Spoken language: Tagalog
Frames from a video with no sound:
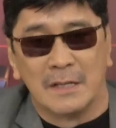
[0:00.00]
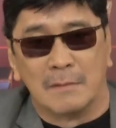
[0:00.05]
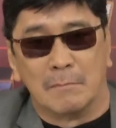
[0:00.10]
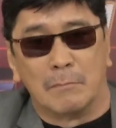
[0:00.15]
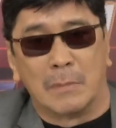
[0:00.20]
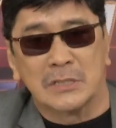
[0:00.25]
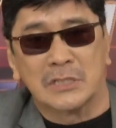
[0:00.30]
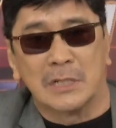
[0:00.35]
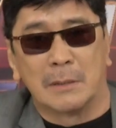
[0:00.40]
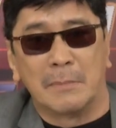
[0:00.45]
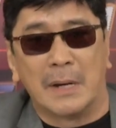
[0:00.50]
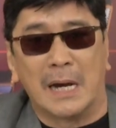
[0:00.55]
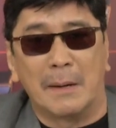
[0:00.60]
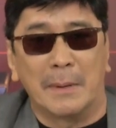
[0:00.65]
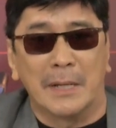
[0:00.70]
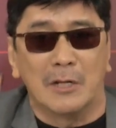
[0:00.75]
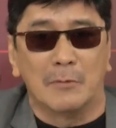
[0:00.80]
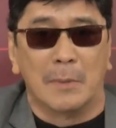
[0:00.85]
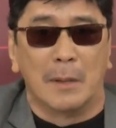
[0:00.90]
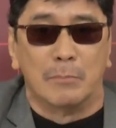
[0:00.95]
masama
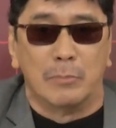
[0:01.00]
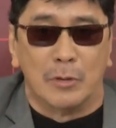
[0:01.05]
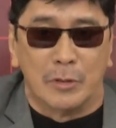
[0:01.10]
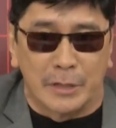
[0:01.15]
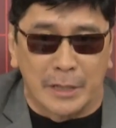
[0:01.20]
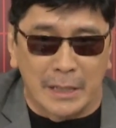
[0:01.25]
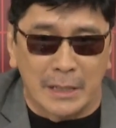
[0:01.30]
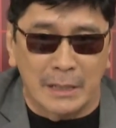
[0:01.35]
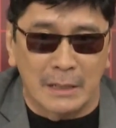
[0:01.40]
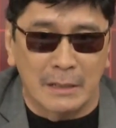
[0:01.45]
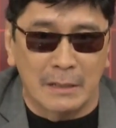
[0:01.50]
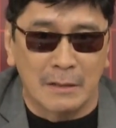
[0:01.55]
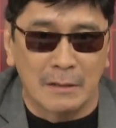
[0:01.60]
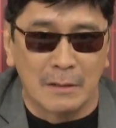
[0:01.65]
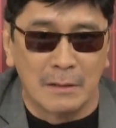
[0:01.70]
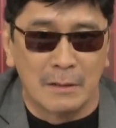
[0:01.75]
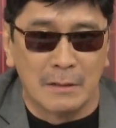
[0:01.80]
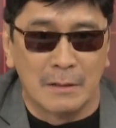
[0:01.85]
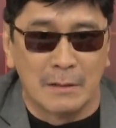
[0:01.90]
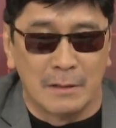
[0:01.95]
man o mabuti,
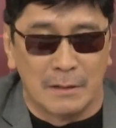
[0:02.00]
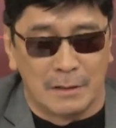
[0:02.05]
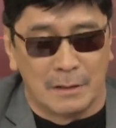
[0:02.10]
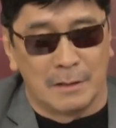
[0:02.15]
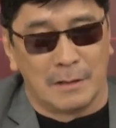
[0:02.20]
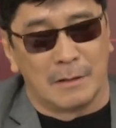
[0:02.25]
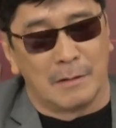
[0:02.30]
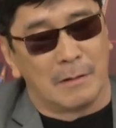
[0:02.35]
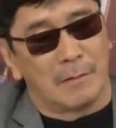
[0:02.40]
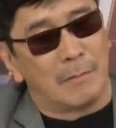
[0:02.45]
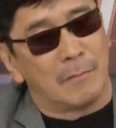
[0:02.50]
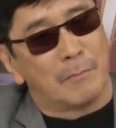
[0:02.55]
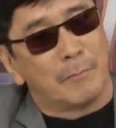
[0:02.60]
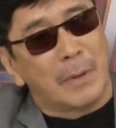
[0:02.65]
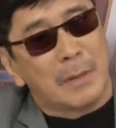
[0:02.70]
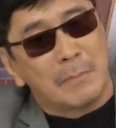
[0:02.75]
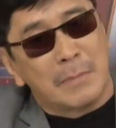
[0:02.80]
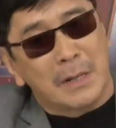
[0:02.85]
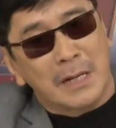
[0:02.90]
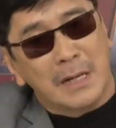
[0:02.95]

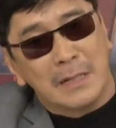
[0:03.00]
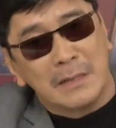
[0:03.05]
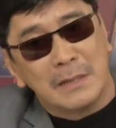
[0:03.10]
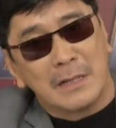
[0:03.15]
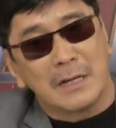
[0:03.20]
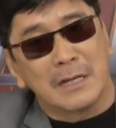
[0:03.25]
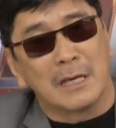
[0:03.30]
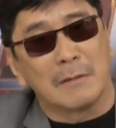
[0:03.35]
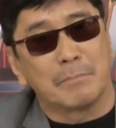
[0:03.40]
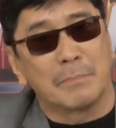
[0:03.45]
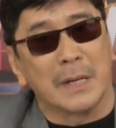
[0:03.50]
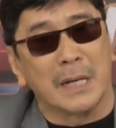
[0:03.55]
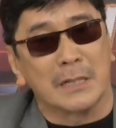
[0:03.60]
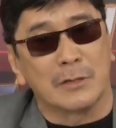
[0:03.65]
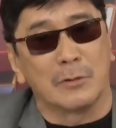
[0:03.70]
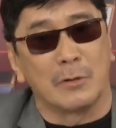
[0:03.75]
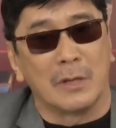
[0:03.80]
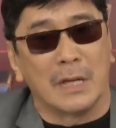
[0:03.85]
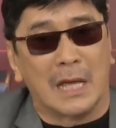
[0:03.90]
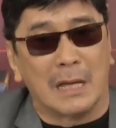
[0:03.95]
may magandang
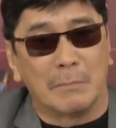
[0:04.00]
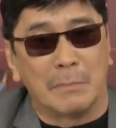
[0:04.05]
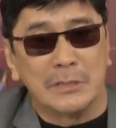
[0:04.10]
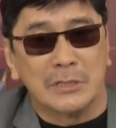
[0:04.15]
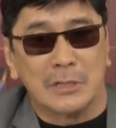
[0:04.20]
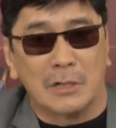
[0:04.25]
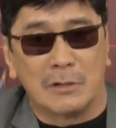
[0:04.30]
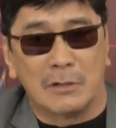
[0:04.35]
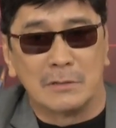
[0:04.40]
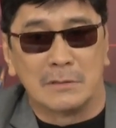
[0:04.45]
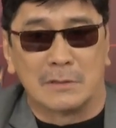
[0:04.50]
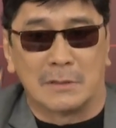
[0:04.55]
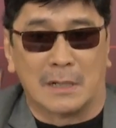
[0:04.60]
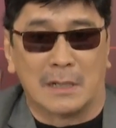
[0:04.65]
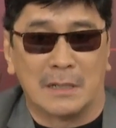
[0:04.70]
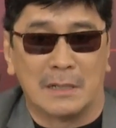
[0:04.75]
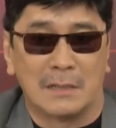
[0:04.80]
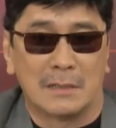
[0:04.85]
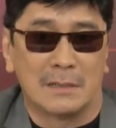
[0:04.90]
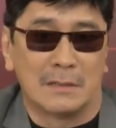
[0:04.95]
epekto laban sa
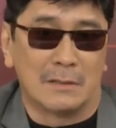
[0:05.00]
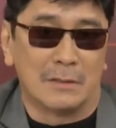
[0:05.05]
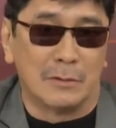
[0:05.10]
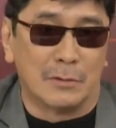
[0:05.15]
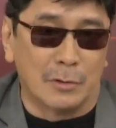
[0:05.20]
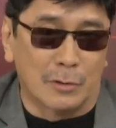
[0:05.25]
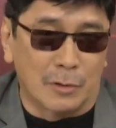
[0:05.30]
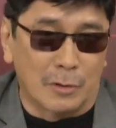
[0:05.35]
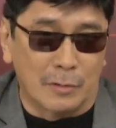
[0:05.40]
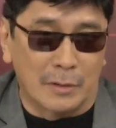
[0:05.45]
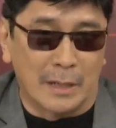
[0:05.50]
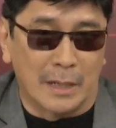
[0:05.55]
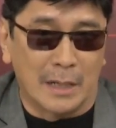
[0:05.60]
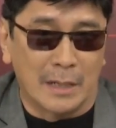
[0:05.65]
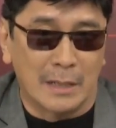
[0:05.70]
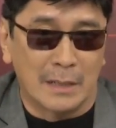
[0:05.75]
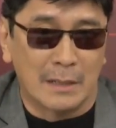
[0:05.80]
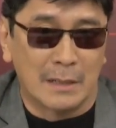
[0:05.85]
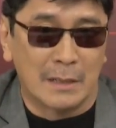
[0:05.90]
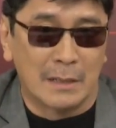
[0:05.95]

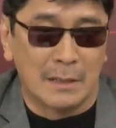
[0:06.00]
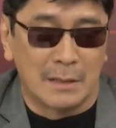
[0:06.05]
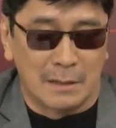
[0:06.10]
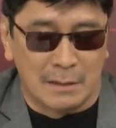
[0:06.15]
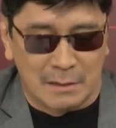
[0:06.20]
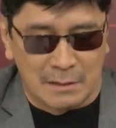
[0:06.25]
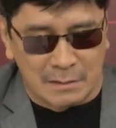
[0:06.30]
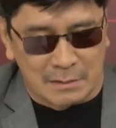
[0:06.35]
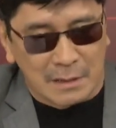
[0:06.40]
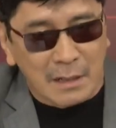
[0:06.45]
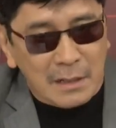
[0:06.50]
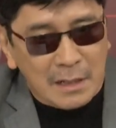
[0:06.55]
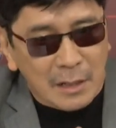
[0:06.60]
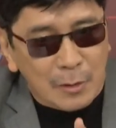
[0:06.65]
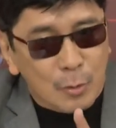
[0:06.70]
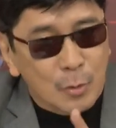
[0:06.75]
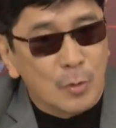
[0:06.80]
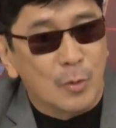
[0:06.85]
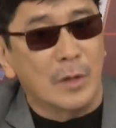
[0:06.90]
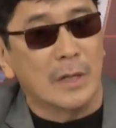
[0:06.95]
kontra-droga.
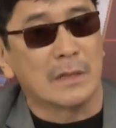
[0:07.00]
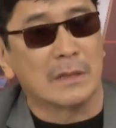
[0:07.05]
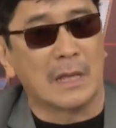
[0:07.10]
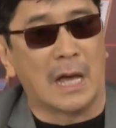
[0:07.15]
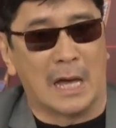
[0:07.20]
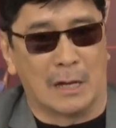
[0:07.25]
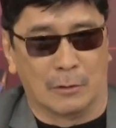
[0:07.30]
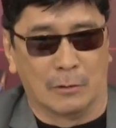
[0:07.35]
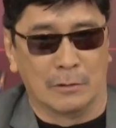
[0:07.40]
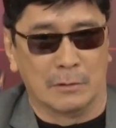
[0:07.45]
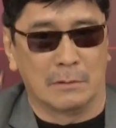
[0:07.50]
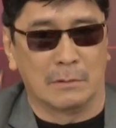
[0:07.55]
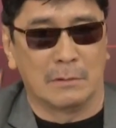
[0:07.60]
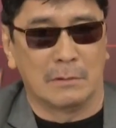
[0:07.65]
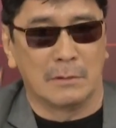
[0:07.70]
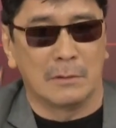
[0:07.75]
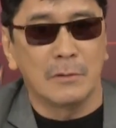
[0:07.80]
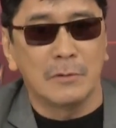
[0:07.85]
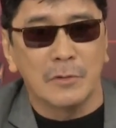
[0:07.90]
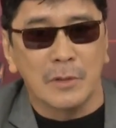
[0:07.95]
Nagkaroon ho ng takot.
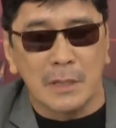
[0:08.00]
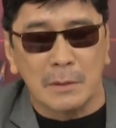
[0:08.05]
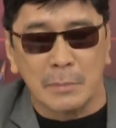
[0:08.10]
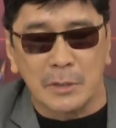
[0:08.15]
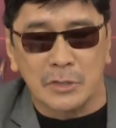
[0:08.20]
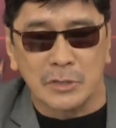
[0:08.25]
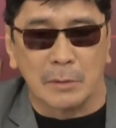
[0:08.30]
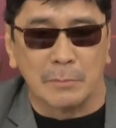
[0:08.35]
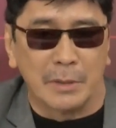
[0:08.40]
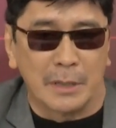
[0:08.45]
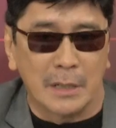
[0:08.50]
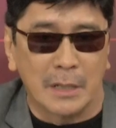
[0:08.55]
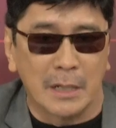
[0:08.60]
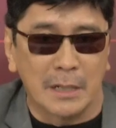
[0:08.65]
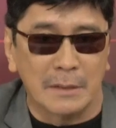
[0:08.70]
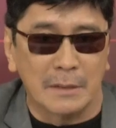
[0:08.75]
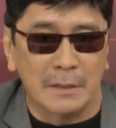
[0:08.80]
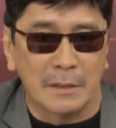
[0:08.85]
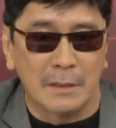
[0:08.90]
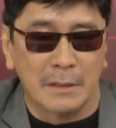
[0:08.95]
Yun ang ibig
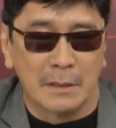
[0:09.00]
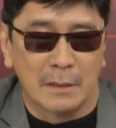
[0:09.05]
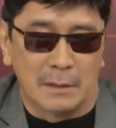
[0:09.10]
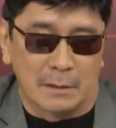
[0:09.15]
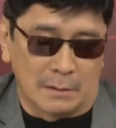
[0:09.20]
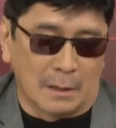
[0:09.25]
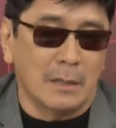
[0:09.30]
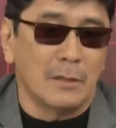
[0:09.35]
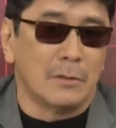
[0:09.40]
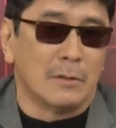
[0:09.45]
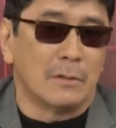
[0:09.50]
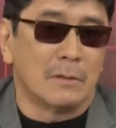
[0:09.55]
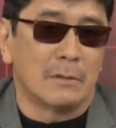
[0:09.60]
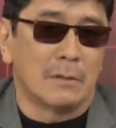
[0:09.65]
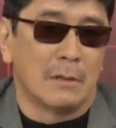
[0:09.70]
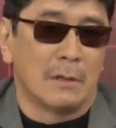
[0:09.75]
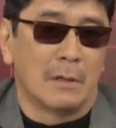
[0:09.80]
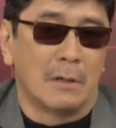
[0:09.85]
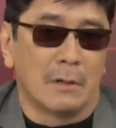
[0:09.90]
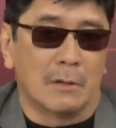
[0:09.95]
sabihin. Ngayon,
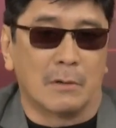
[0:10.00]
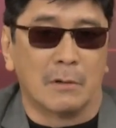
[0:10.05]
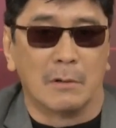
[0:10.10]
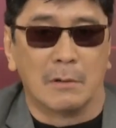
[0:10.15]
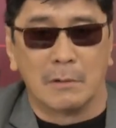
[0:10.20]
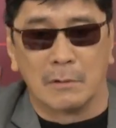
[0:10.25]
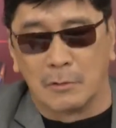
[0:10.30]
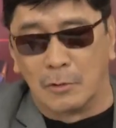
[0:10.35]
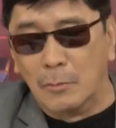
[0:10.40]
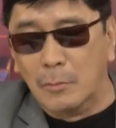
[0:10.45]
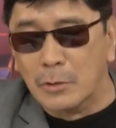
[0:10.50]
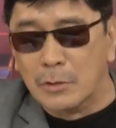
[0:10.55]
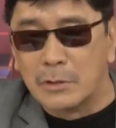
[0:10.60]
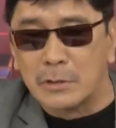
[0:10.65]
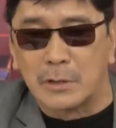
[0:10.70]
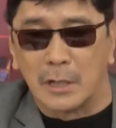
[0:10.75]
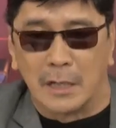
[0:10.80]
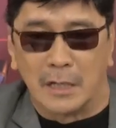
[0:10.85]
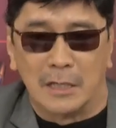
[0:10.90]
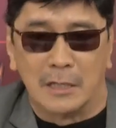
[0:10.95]
kung
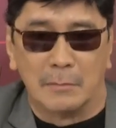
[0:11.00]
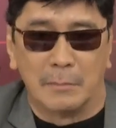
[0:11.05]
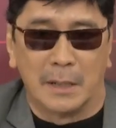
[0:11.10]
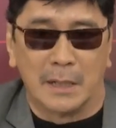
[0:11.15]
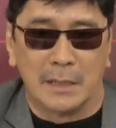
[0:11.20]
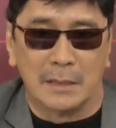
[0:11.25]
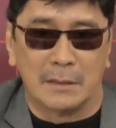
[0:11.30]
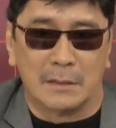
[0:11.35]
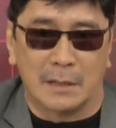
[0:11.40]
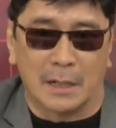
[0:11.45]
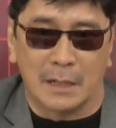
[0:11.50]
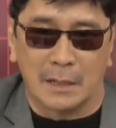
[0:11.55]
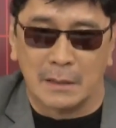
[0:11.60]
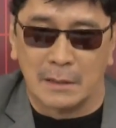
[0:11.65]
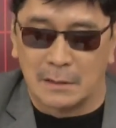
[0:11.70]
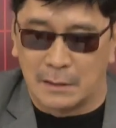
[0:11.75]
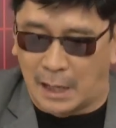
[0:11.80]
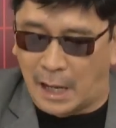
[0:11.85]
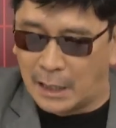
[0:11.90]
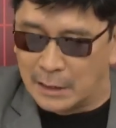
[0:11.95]
kumunti yung mga
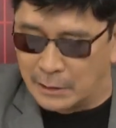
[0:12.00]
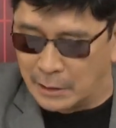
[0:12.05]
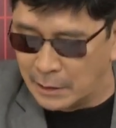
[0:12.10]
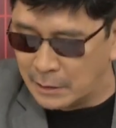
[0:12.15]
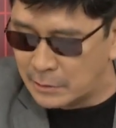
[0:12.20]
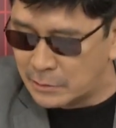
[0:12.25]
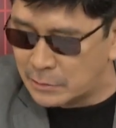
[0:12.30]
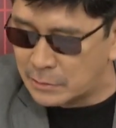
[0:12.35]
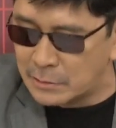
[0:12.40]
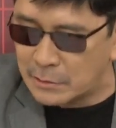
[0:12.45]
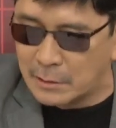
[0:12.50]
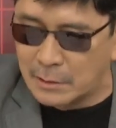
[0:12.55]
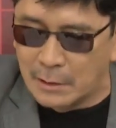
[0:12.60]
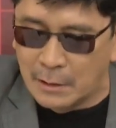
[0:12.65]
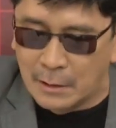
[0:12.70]
drug addicts,